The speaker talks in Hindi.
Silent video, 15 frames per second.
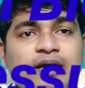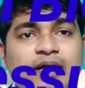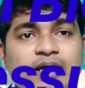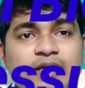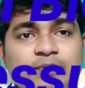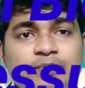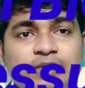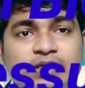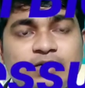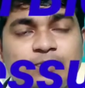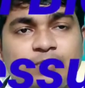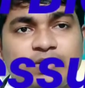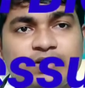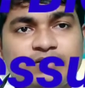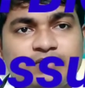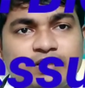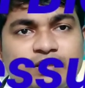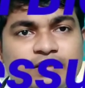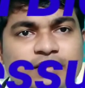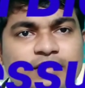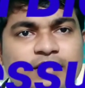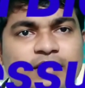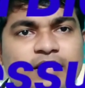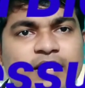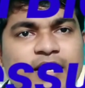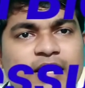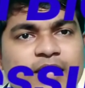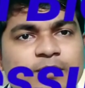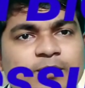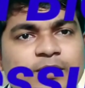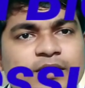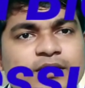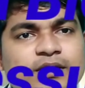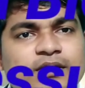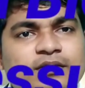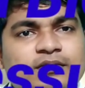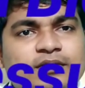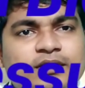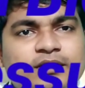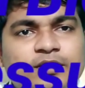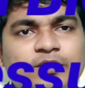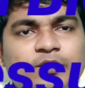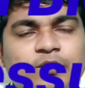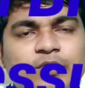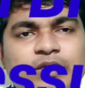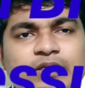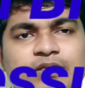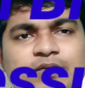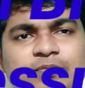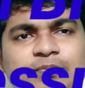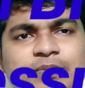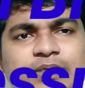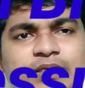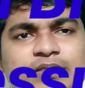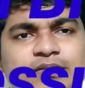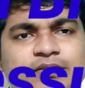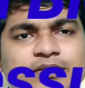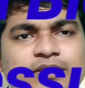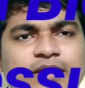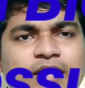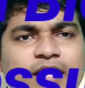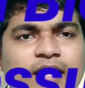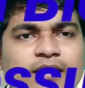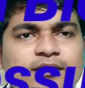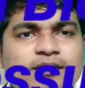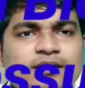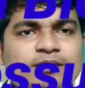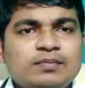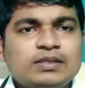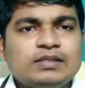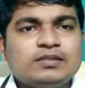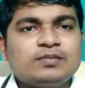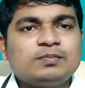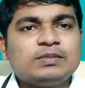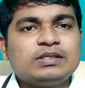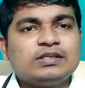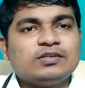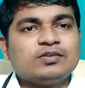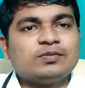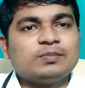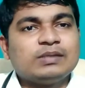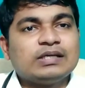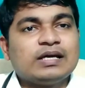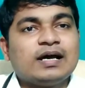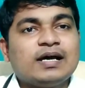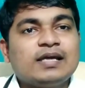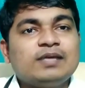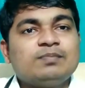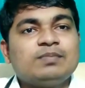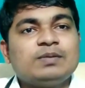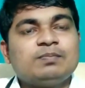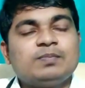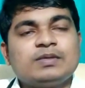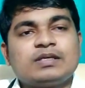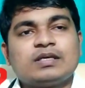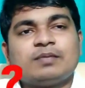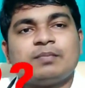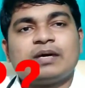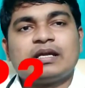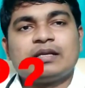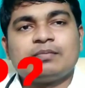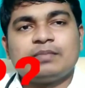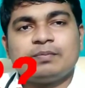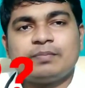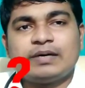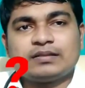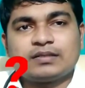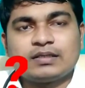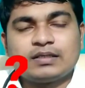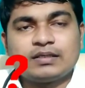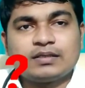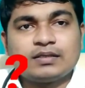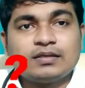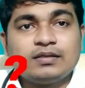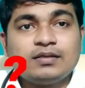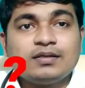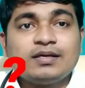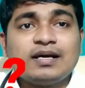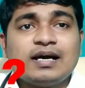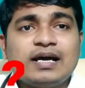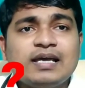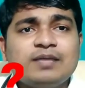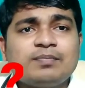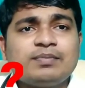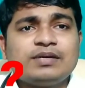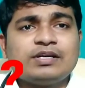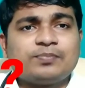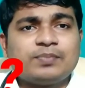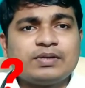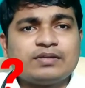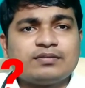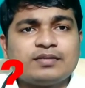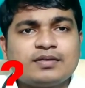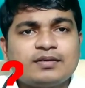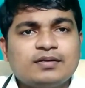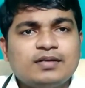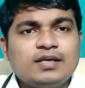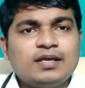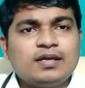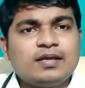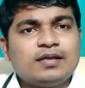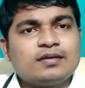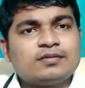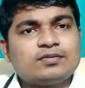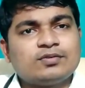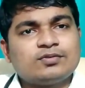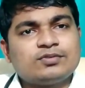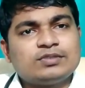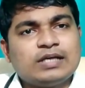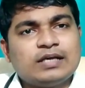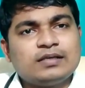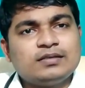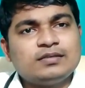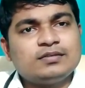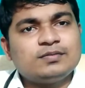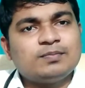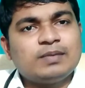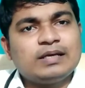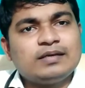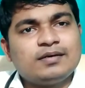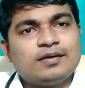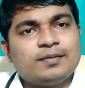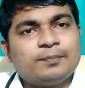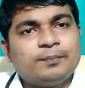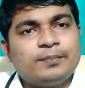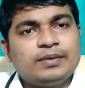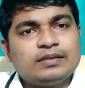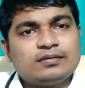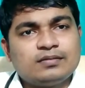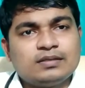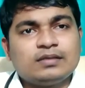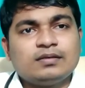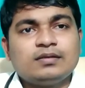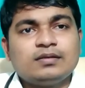हाई ब्लड प्रेशर हाइपरटेंशन वेलकम फ्रेंड्स आज हम इस वीडियो में हाई बीपी के बारे में बात करेंगे हाई ब्लड प्रेशर 140 बाई नब्बे से